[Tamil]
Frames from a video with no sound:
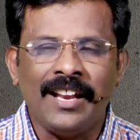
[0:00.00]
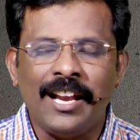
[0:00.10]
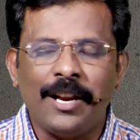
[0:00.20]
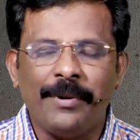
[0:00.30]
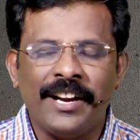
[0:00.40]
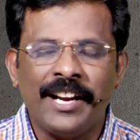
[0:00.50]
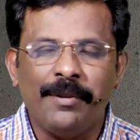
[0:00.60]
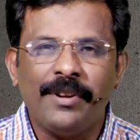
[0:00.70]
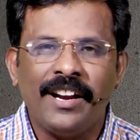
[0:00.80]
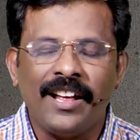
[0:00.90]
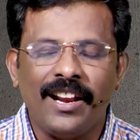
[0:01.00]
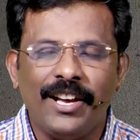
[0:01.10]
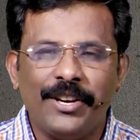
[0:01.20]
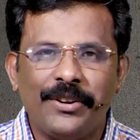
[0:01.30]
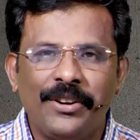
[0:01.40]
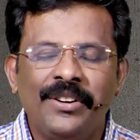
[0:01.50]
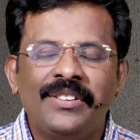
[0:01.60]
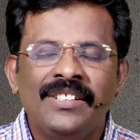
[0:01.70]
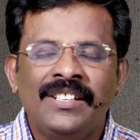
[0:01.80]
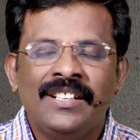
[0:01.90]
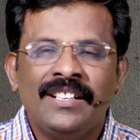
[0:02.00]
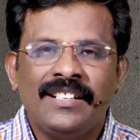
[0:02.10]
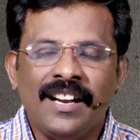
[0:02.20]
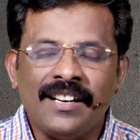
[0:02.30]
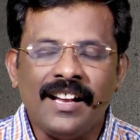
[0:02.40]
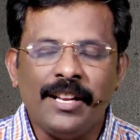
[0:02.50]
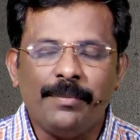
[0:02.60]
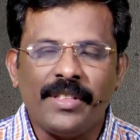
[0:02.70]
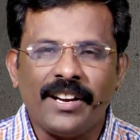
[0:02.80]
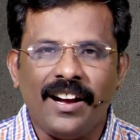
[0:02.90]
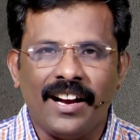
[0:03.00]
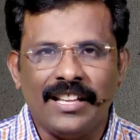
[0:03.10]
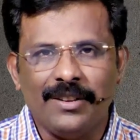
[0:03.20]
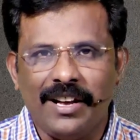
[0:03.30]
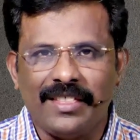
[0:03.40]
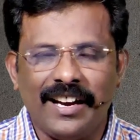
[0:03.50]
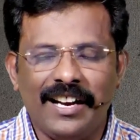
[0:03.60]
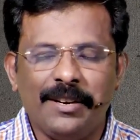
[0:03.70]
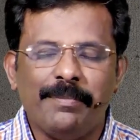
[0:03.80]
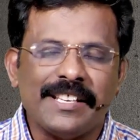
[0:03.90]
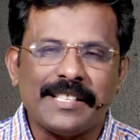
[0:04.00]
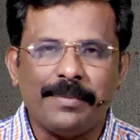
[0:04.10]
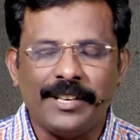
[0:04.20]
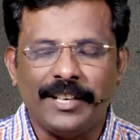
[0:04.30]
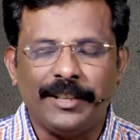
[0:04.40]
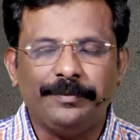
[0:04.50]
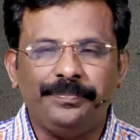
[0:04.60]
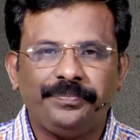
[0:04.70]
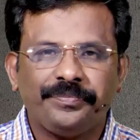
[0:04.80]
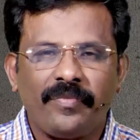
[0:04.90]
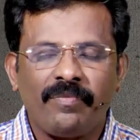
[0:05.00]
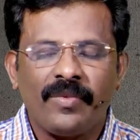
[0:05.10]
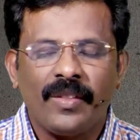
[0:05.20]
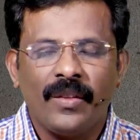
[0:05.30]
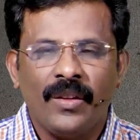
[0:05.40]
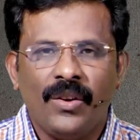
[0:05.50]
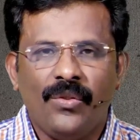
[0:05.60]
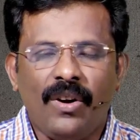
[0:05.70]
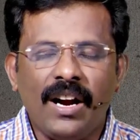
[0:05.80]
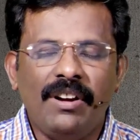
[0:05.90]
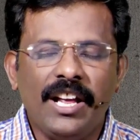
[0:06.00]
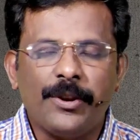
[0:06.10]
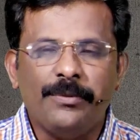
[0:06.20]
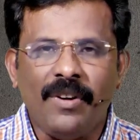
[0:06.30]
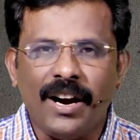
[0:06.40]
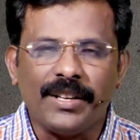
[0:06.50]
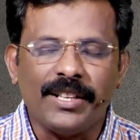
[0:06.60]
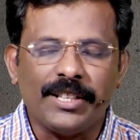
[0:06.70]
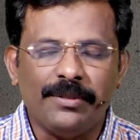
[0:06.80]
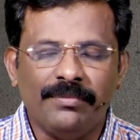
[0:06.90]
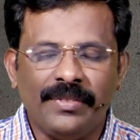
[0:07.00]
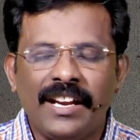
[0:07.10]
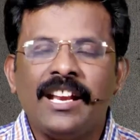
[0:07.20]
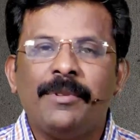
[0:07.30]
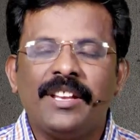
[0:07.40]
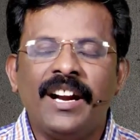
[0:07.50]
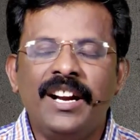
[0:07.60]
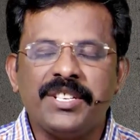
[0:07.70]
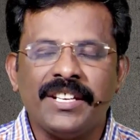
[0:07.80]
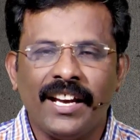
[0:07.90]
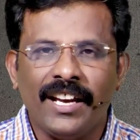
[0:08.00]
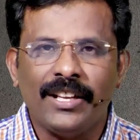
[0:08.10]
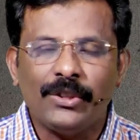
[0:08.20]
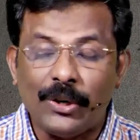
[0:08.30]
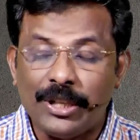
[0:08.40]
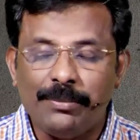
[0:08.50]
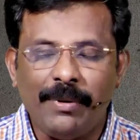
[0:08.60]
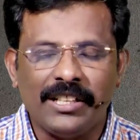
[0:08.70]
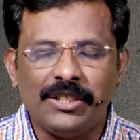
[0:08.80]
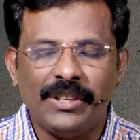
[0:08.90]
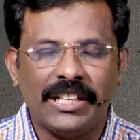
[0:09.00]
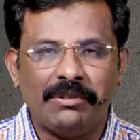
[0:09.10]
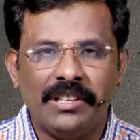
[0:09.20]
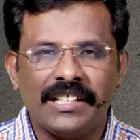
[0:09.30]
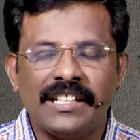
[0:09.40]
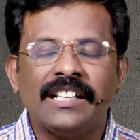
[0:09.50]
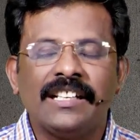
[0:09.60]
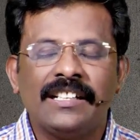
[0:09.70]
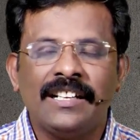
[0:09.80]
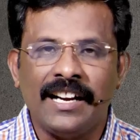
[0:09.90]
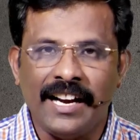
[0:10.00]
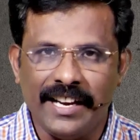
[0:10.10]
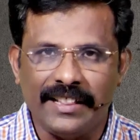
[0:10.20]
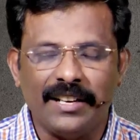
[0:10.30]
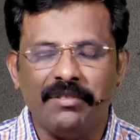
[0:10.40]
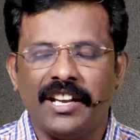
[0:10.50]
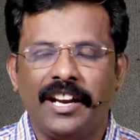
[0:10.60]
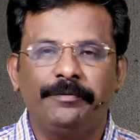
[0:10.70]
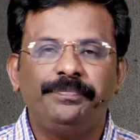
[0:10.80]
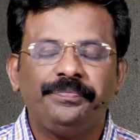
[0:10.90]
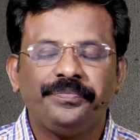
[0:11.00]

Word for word: நல்லா இருப்பீங்கன்னு நம்புறேன் நல்லா இருக்கணும் நன்றா இருப்பதற்காக இந்த வார்த்தைகள் பேசப்படுகிறது வாழ்வழிக்கும் வாக்குத்தத்தம் என்ற இந்த நிகழ்ச்சியை தொடர்ந்து பார்த்து வருகிறவர்களுக்கு நான் நன்றி தெரிவிக்கிறேன்